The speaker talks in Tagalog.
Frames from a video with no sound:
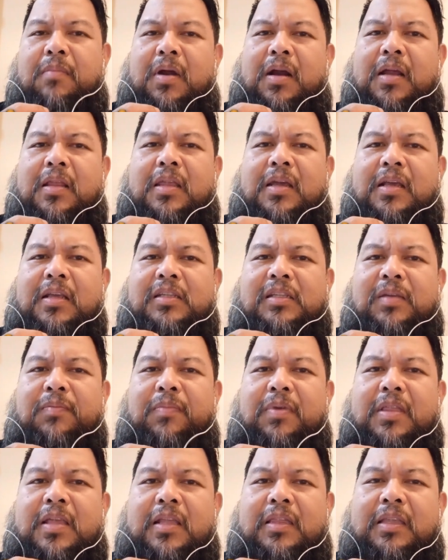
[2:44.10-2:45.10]
magandang
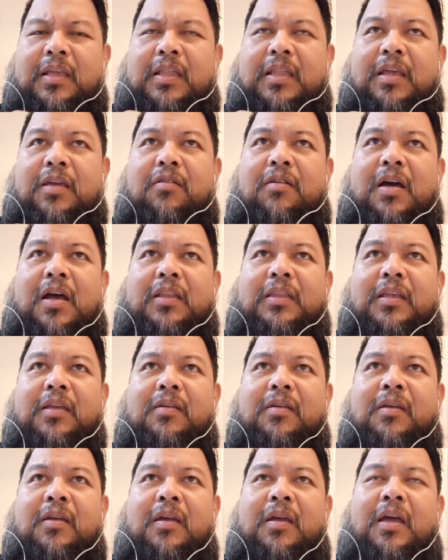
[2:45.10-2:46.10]
isipin natin na yung
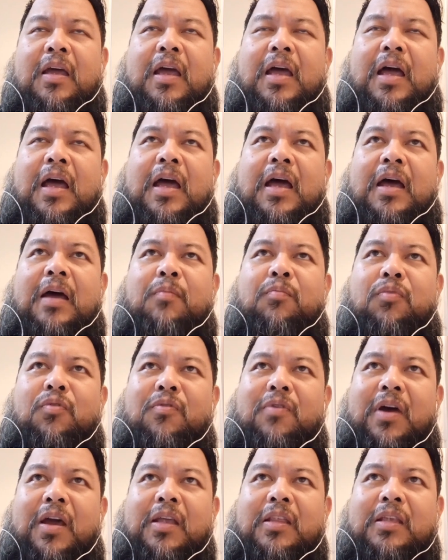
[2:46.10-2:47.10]
ating uh,
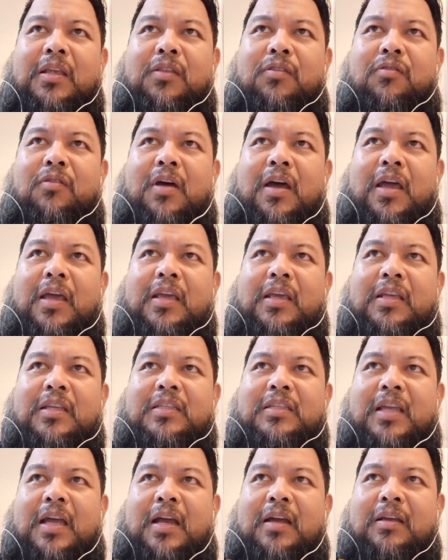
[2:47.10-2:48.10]
buhay dito ay
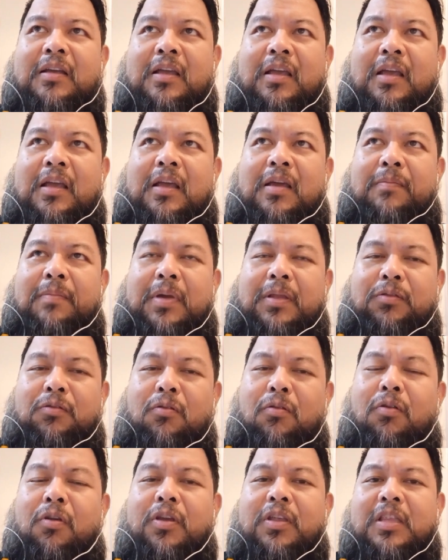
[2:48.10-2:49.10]
isang
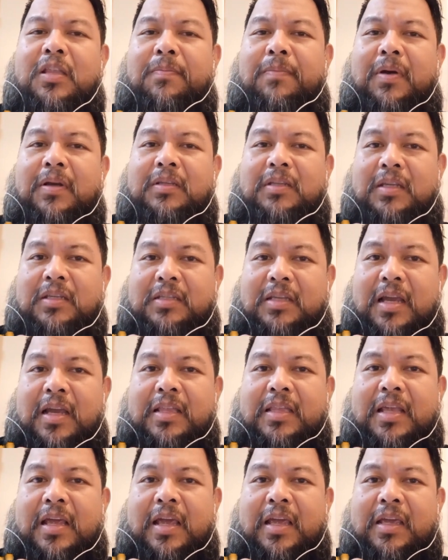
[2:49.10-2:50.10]
patuloy na
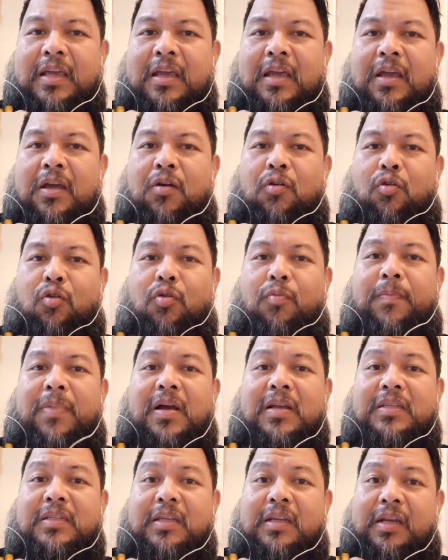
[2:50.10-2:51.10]
pagsasanay
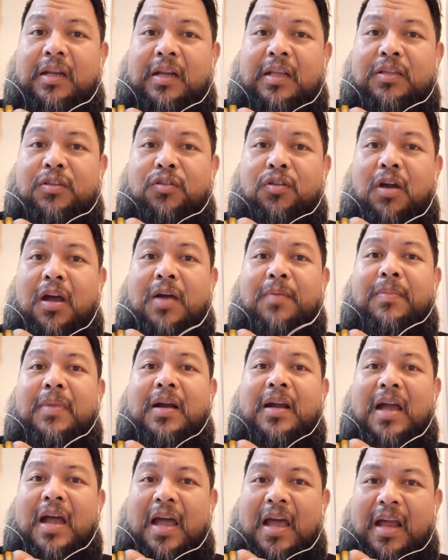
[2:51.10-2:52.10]
upang si Kristo ang
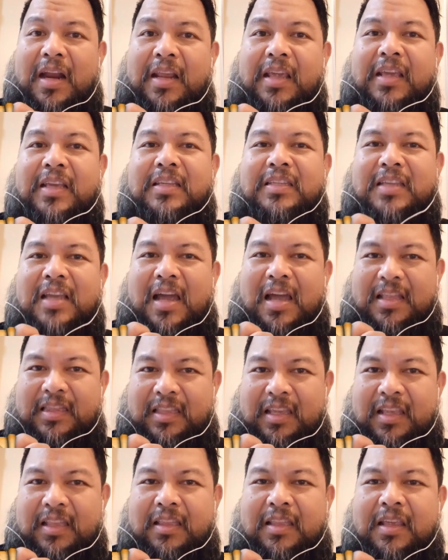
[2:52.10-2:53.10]
maghari sa
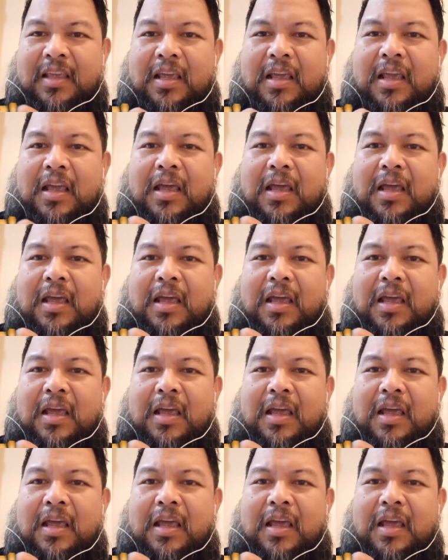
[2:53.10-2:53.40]
atin.